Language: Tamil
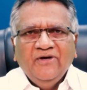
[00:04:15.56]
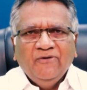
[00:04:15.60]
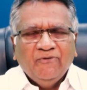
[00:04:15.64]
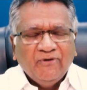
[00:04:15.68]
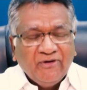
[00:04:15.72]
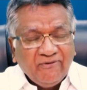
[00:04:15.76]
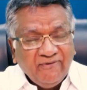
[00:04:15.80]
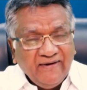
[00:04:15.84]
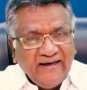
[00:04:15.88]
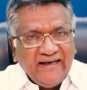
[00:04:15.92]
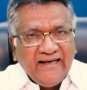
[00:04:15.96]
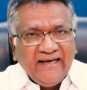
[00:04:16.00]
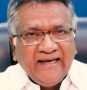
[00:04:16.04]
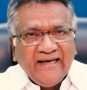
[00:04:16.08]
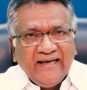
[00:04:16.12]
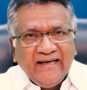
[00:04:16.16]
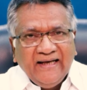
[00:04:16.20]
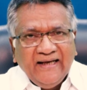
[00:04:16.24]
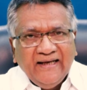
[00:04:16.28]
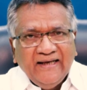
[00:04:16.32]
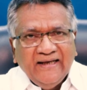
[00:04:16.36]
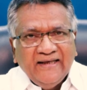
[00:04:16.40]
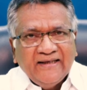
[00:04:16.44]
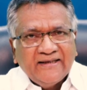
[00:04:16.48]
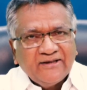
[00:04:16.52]
ஒருவேளை
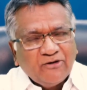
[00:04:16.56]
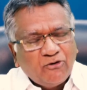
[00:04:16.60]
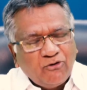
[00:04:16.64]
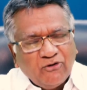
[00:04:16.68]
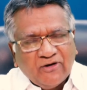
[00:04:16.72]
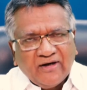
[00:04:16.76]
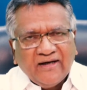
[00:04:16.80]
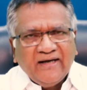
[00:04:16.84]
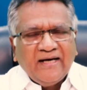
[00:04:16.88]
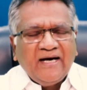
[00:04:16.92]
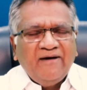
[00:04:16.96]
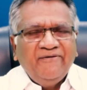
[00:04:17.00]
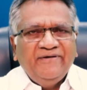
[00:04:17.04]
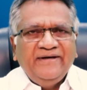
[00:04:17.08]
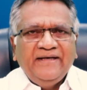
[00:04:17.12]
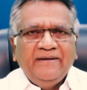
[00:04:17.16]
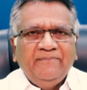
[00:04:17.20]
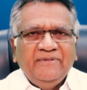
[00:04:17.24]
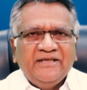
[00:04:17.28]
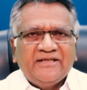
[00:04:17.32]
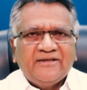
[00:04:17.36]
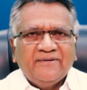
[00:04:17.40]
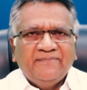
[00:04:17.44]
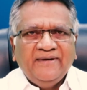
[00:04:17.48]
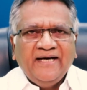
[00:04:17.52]
இந்த கொரோனாவின்
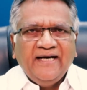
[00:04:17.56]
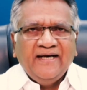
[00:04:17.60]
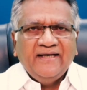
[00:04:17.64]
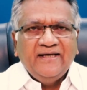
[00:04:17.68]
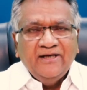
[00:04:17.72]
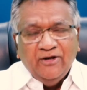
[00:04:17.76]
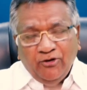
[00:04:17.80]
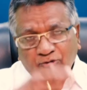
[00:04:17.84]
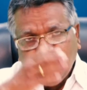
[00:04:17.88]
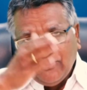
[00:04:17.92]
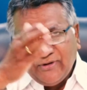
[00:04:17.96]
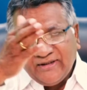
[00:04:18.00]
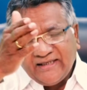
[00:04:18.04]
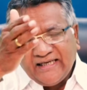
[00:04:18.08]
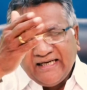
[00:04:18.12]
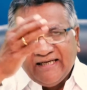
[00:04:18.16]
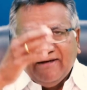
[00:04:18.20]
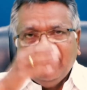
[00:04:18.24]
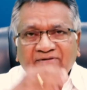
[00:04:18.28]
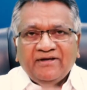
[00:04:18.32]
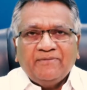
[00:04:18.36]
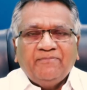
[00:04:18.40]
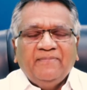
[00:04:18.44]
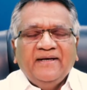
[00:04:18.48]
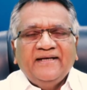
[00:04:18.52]
நிமித்தமாய் உன்
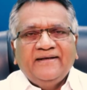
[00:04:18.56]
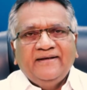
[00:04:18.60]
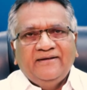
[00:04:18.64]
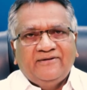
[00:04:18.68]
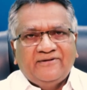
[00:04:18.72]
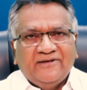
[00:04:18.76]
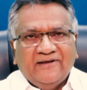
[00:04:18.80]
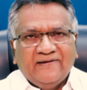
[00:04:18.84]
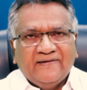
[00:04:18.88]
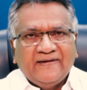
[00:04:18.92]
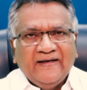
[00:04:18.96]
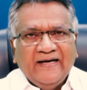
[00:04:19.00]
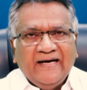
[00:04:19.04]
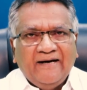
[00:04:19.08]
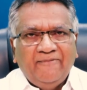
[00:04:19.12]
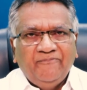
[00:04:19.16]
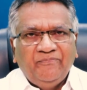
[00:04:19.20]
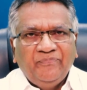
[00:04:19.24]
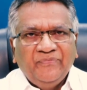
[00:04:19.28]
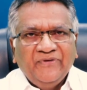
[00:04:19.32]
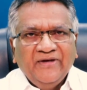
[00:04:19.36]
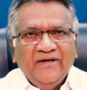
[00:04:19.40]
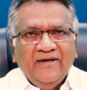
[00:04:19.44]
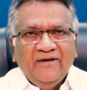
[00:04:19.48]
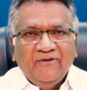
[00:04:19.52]
கணவர் மறித்து இருக்கலாம்
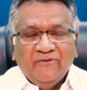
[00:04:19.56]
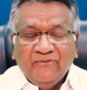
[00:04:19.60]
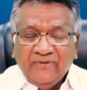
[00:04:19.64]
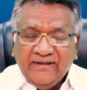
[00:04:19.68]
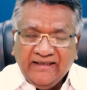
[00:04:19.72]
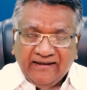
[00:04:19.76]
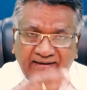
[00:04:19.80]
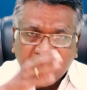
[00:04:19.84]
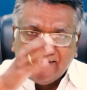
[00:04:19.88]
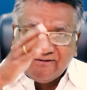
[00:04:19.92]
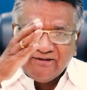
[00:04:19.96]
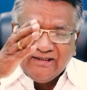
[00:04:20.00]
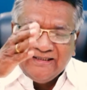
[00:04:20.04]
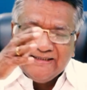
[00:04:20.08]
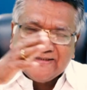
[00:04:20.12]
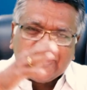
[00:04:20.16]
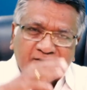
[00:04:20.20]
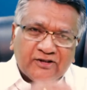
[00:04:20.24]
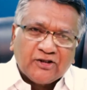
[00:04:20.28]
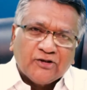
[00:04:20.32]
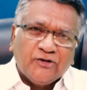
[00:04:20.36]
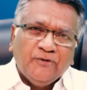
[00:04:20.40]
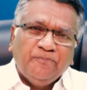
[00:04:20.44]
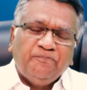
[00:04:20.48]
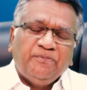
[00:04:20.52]
உன்னிடத்துல
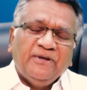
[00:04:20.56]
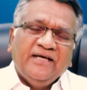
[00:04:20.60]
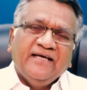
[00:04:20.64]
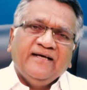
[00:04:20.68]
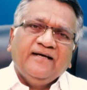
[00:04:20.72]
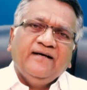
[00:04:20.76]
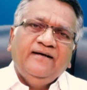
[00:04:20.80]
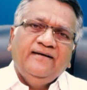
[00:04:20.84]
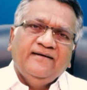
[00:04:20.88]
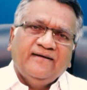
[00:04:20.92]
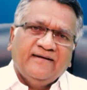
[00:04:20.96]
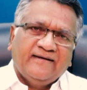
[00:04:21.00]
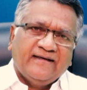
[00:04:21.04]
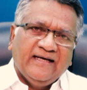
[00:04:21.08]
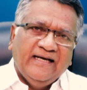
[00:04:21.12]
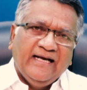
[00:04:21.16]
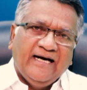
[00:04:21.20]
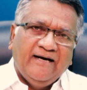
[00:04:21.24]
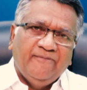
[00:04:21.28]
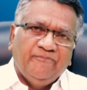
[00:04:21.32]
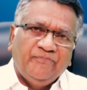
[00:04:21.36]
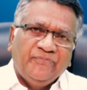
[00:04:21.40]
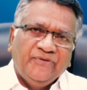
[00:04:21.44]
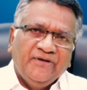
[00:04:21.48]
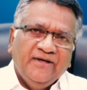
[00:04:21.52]
சிறு பிள்ளைகள்
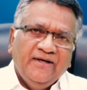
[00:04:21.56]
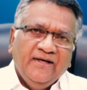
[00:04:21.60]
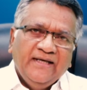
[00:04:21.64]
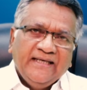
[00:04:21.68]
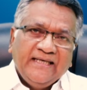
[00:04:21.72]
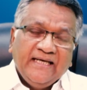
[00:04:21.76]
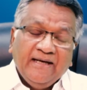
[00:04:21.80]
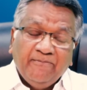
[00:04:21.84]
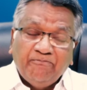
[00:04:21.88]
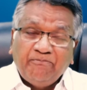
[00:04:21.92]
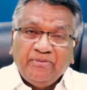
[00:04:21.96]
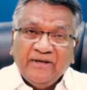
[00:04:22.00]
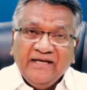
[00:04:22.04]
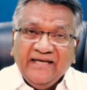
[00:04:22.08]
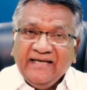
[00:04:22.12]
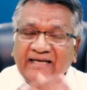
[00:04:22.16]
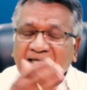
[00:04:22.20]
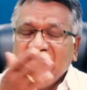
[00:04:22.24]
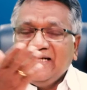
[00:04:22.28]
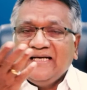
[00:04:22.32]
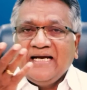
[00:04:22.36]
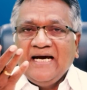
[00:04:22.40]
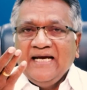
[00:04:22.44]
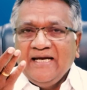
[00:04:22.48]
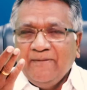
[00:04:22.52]
இருக்கலாம் என்
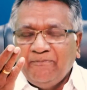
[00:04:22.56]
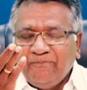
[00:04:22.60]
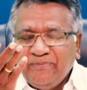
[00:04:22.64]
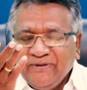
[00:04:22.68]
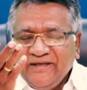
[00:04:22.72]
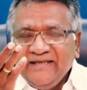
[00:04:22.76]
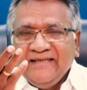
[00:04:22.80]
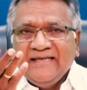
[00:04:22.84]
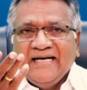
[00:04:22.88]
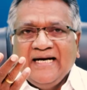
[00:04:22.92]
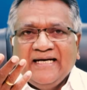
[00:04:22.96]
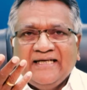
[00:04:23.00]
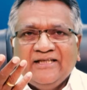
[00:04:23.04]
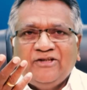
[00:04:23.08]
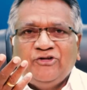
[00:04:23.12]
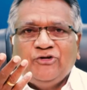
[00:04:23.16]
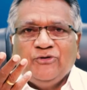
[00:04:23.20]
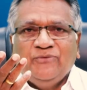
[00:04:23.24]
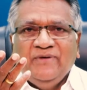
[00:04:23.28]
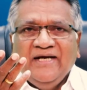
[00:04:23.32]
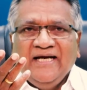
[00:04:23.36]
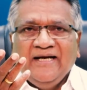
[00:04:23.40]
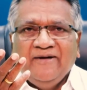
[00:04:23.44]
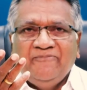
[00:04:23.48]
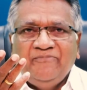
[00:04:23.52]
பிள்ளைகளை நான் எப்படி
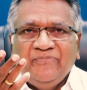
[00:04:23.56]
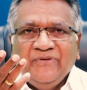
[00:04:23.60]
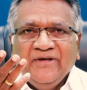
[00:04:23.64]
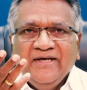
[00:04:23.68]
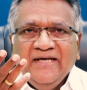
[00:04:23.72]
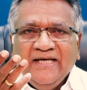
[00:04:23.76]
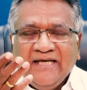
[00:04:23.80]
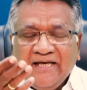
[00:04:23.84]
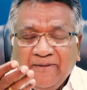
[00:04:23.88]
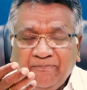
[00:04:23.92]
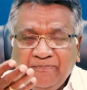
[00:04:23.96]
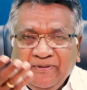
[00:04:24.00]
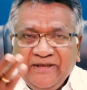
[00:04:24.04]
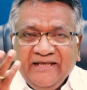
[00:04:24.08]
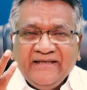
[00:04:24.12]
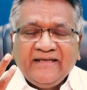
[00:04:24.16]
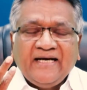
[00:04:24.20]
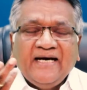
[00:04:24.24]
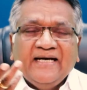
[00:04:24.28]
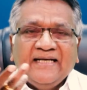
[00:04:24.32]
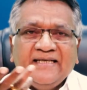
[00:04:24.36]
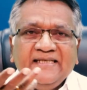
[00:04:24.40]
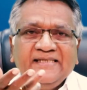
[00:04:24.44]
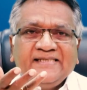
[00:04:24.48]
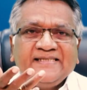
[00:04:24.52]
நடத்துவேன் எப்படி
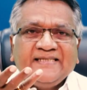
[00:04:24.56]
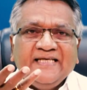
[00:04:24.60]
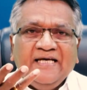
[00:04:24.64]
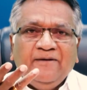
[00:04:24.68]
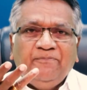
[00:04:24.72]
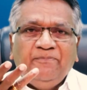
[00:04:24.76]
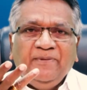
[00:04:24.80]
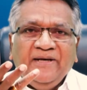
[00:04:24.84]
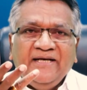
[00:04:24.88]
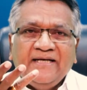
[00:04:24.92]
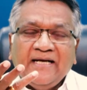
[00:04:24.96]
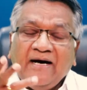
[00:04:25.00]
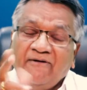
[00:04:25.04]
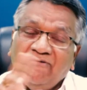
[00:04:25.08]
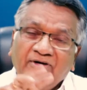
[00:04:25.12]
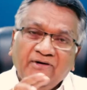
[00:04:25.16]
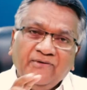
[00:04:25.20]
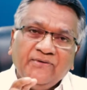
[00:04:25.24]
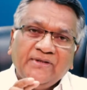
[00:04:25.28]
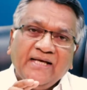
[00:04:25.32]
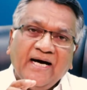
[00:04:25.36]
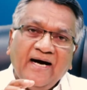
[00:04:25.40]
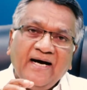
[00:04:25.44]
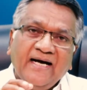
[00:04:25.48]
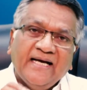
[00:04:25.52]
கரை சேர்ப்பேன்
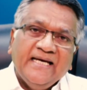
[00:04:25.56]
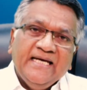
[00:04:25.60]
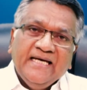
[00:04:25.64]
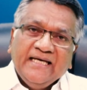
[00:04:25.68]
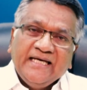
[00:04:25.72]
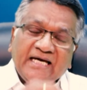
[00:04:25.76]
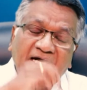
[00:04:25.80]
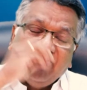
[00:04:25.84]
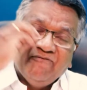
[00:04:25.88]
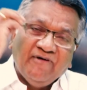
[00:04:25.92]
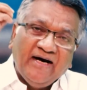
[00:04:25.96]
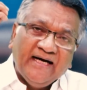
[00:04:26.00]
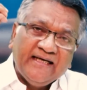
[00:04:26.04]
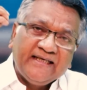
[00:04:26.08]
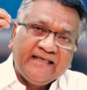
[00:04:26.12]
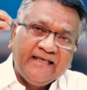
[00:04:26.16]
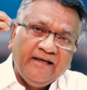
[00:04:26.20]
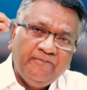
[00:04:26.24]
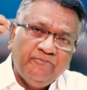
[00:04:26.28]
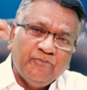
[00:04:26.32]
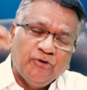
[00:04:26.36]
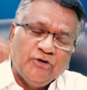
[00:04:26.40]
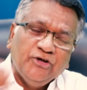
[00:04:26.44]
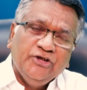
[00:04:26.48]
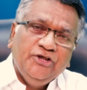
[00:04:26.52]
அவ்வளவுதான் என் வாழ்க்கை
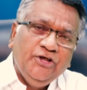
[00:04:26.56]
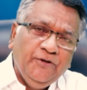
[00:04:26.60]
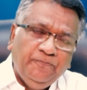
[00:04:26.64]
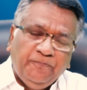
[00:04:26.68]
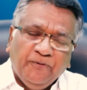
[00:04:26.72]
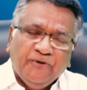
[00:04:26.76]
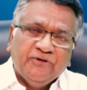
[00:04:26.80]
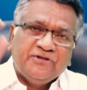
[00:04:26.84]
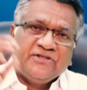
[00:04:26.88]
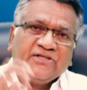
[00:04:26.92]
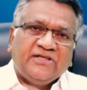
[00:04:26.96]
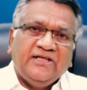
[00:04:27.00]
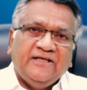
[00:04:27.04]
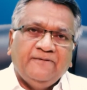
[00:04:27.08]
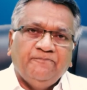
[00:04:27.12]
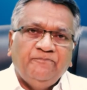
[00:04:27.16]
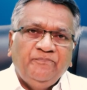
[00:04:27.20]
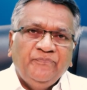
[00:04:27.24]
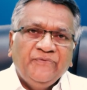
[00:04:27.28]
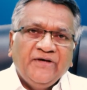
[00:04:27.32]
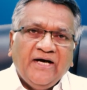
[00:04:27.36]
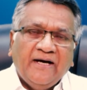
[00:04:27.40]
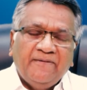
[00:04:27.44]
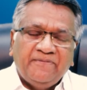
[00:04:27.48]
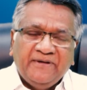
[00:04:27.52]
முடிஞ்சு போச்சு
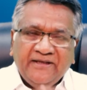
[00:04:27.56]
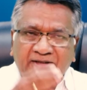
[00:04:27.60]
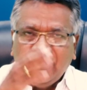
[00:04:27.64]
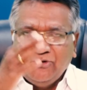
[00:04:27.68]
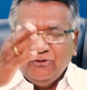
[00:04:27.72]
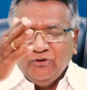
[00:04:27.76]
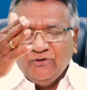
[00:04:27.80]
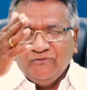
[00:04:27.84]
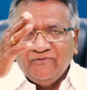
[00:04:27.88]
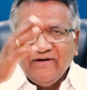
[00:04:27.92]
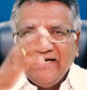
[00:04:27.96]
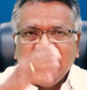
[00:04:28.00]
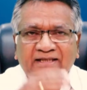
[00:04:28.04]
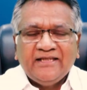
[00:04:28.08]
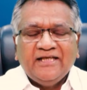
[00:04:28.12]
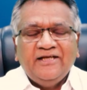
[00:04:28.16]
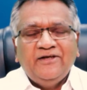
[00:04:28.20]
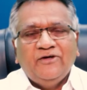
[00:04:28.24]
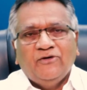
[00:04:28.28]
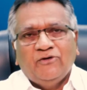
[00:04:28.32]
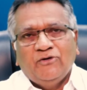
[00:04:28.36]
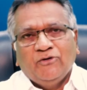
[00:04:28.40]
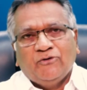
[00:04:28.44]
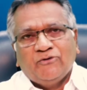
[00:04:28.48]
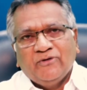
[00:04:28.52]
அப்படின்ற ஒரு
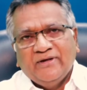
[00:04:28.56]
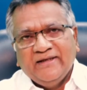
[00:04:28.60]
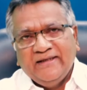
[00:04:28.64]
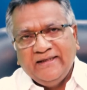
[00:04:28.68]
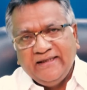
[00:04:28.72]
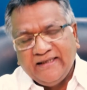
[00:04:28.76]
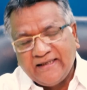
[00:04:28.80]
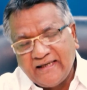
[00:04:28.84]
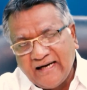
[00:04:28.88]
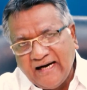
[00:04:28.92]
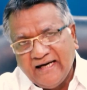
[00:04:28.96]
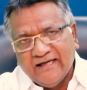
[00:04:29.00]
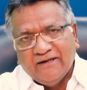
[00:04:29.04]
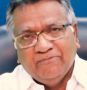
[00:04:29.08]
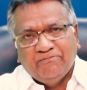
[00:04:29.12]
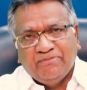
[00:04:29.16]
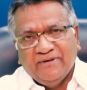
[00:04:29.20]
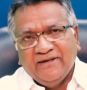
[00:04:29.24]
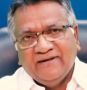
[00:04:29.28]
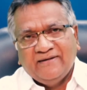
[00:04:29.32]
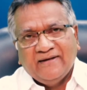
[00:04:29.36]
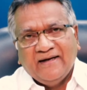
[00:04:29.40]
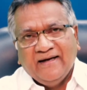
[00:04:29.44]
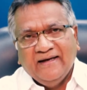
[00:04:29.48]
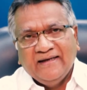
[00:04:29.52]
வேதனையோடு கூட நீ
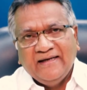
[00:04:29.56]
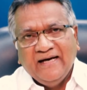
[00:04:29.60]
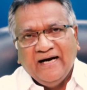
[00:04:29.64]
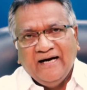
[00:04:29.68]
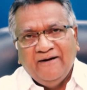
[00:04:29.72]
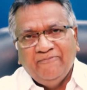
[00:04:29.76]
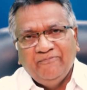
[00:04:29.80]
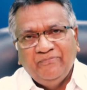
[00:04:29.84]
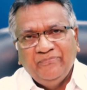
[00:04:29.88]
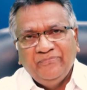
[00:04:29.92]
காணப்படுகிறாயா